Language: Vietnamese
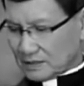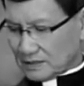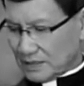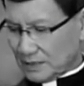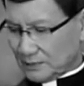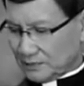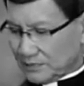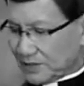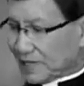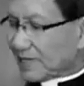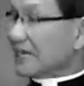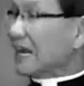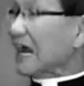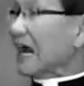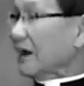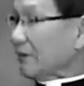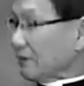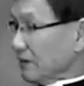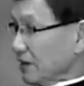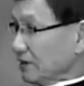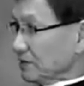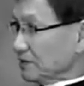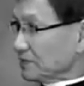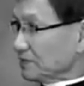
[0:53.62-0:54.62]
lập ra
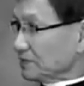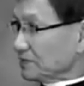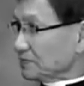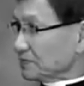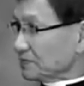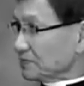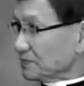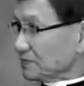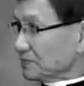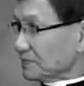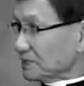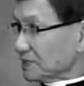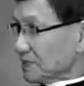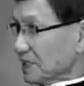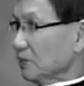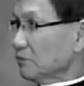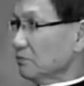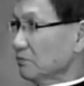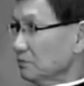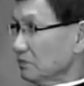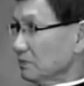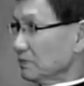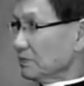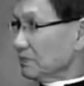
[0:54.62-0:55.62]
đạo đó yeah. Dạ.
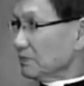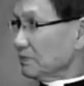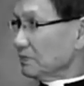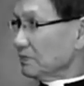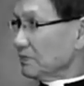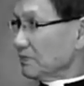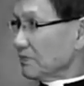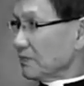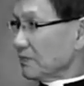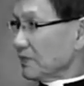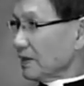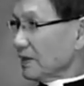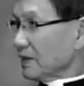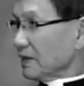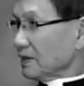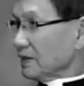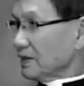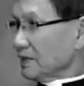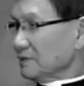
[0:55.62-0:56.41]
sống yeah. Dạ.